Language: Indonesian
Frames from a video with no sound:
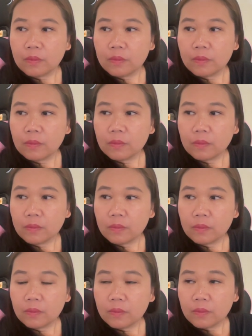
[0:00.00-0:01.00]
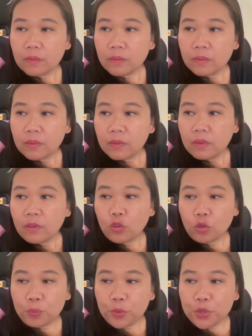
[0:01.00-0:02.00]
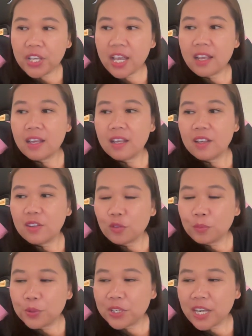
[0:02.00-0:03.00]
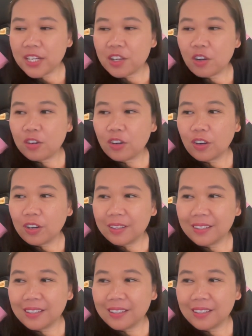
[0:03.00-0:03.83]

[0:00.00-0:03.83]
rumah Rakyatnya di sini gitu tubuhnya di Hong Kong. Ah,